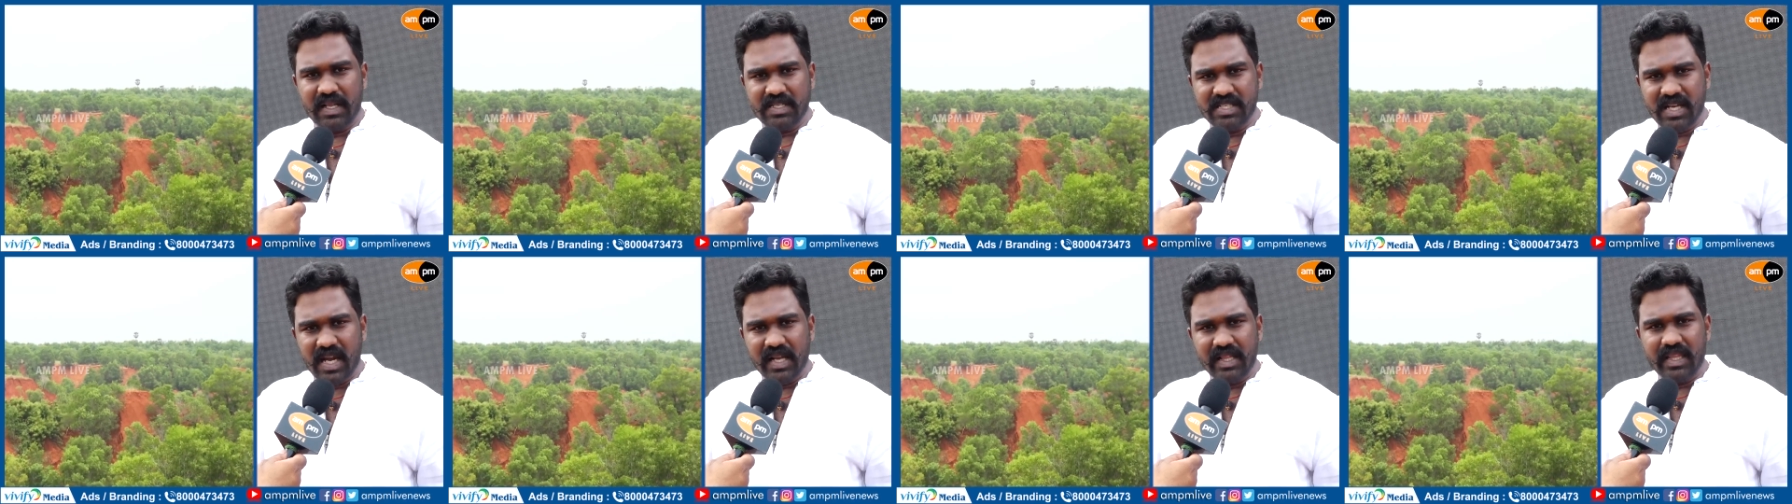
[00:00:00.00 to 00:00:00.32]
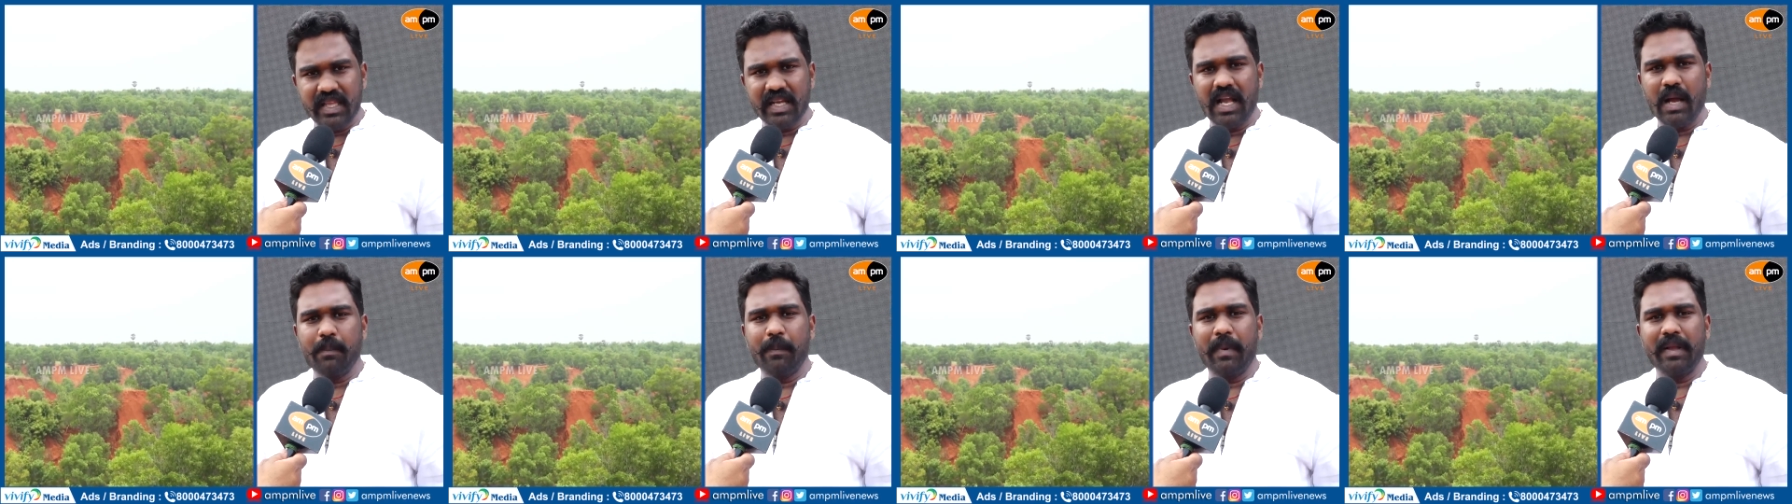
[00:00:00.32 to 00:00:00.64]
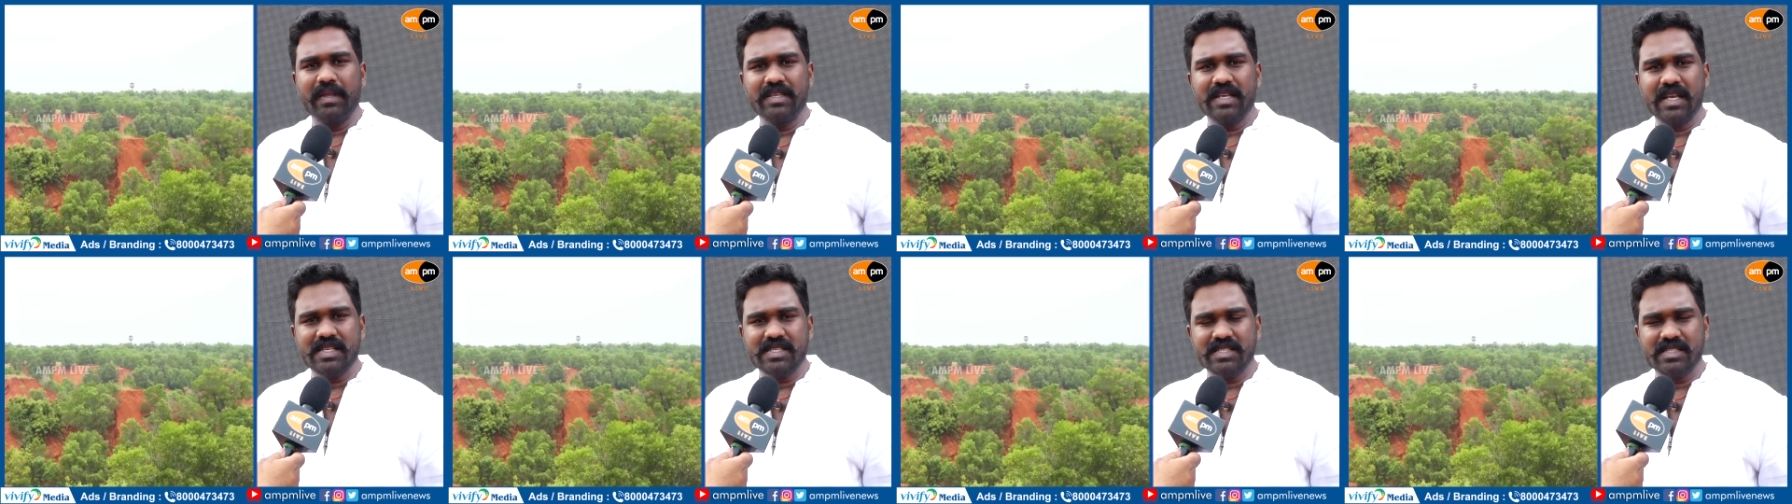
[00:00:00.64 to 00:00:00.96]
నిజాయితీగా
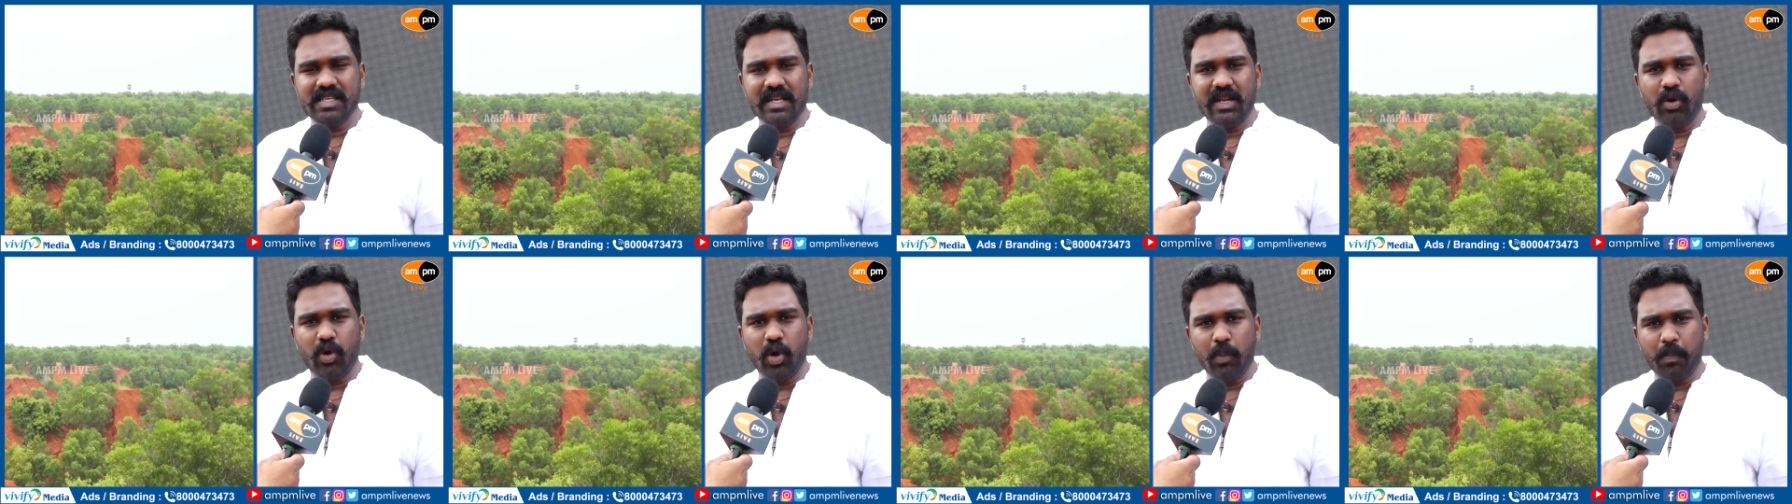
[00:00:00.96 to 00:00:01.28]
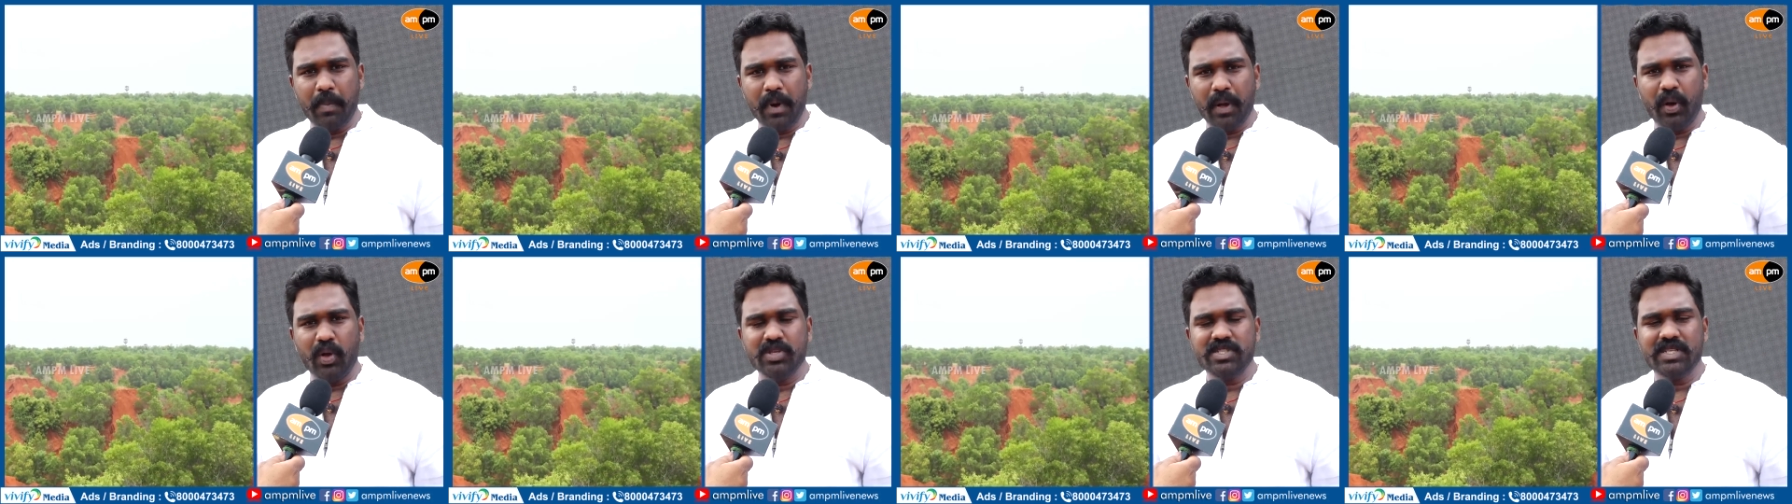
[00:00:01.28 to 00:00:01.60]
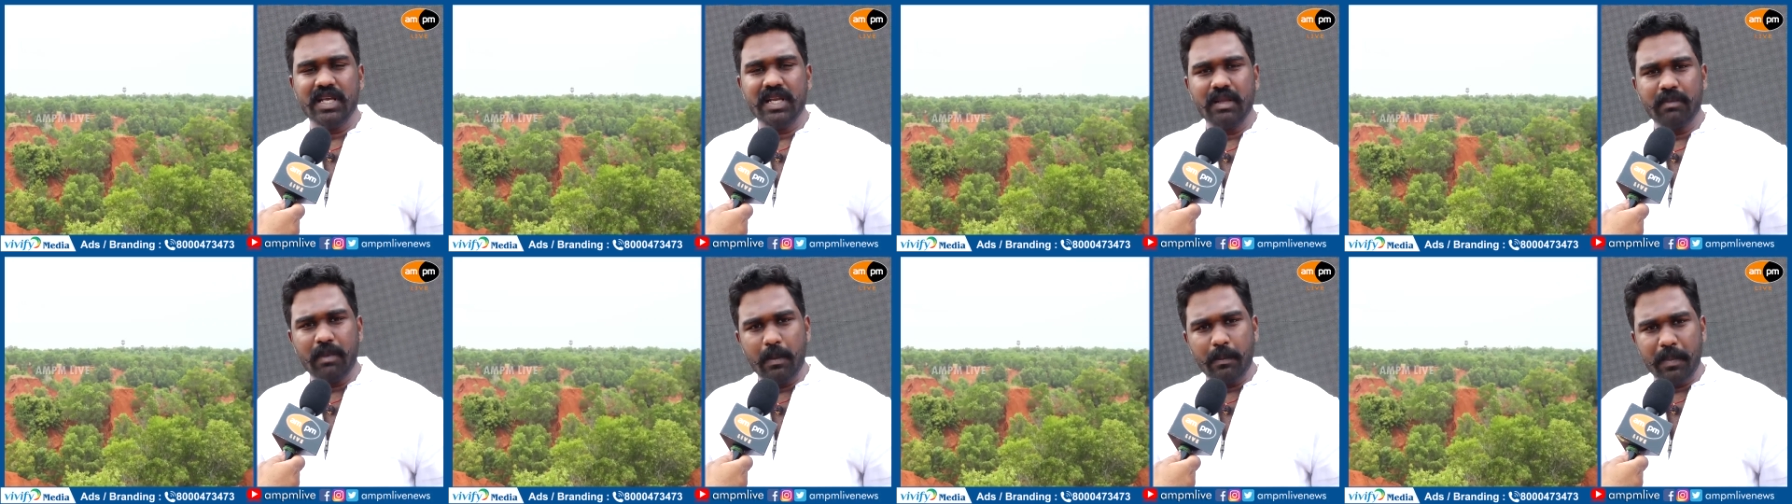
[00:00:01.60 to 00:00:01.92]
పనిచేస్తుందనే ఒక
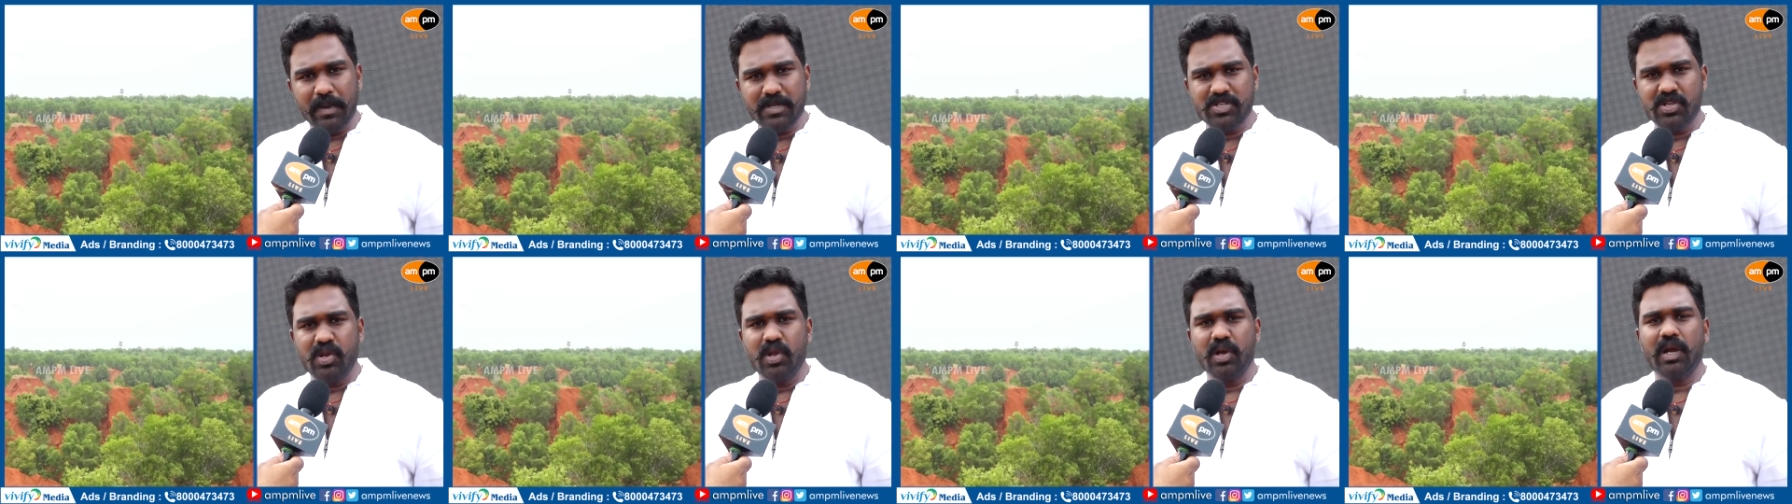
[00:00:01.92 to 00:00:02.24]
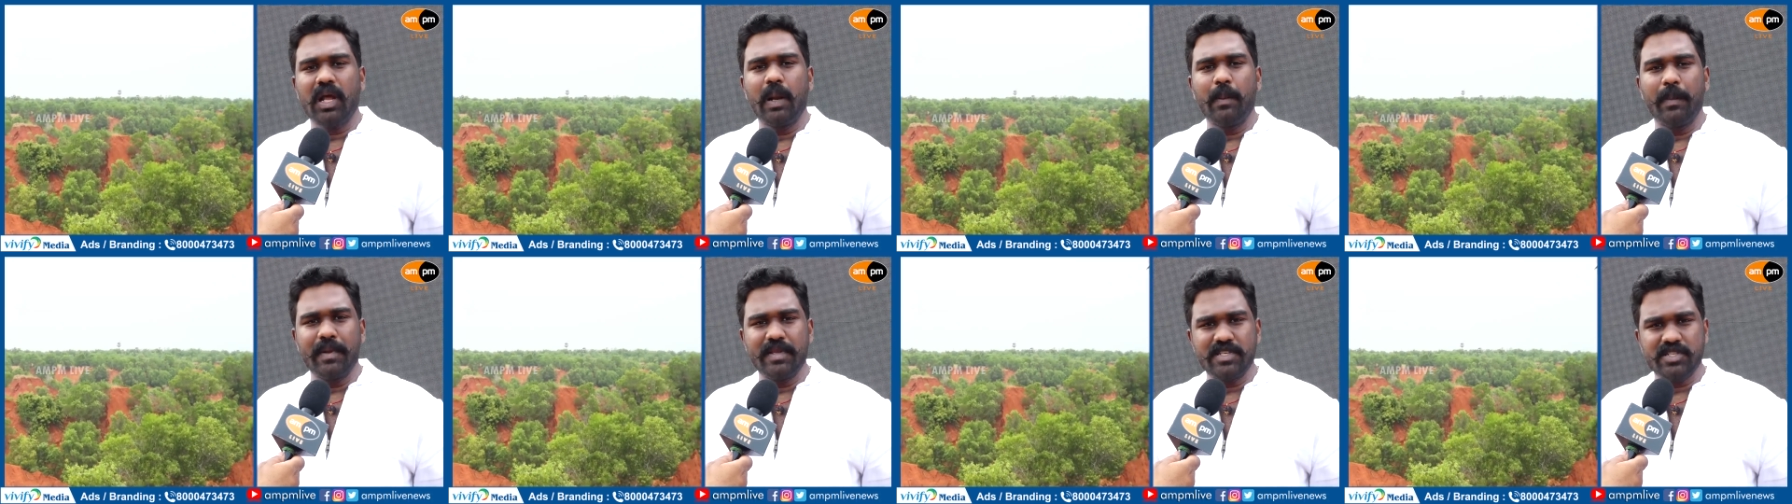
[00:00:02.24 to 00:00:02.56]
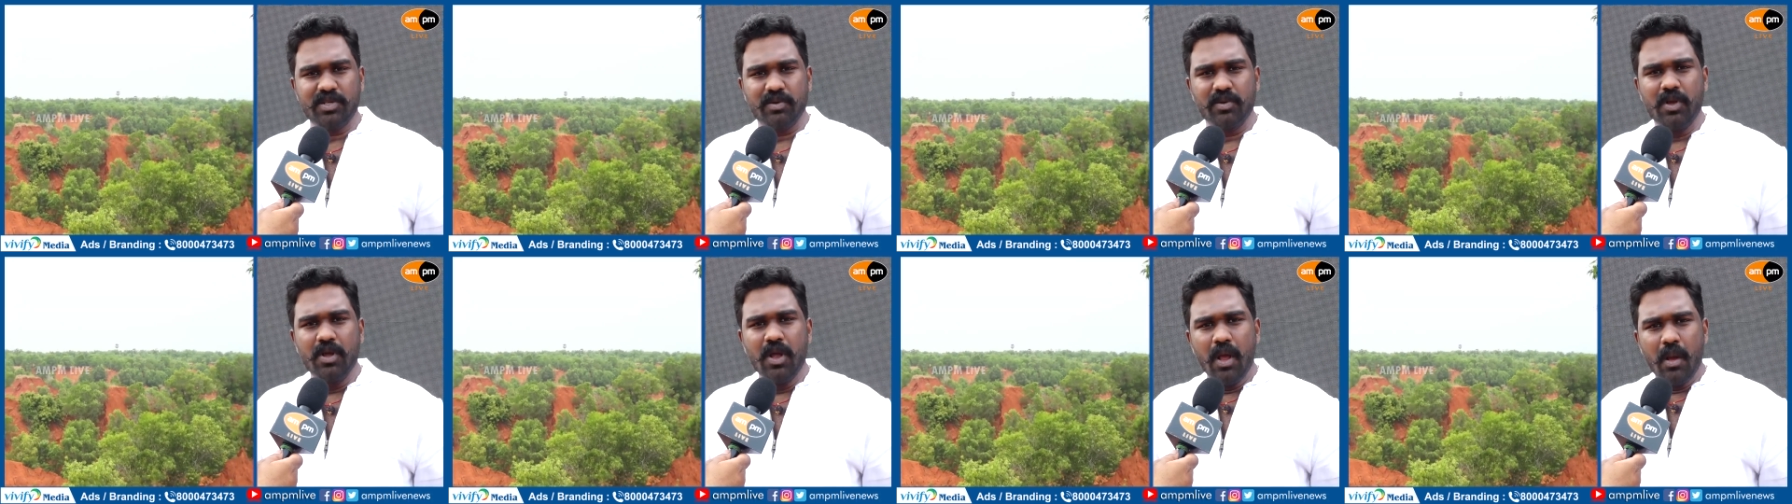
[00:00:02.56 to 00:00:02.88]
భరోసాని మేము ప్రజల్లో
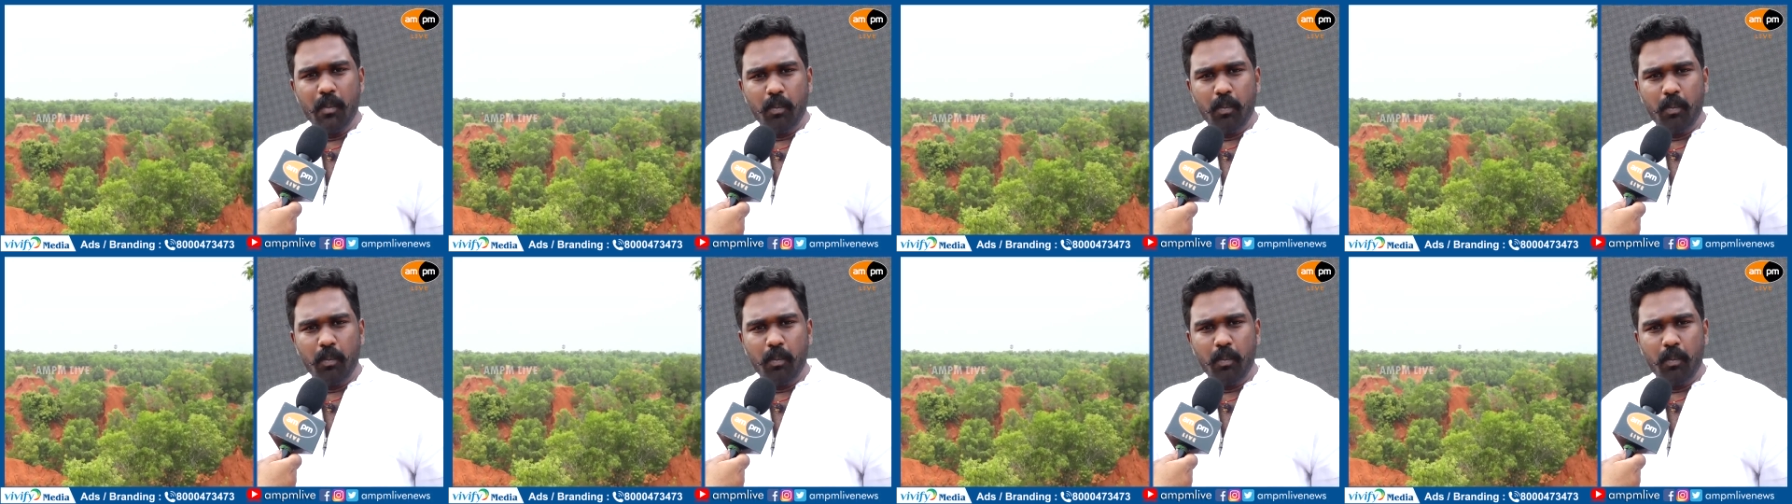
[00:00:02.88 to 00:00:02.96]
కల్పించాం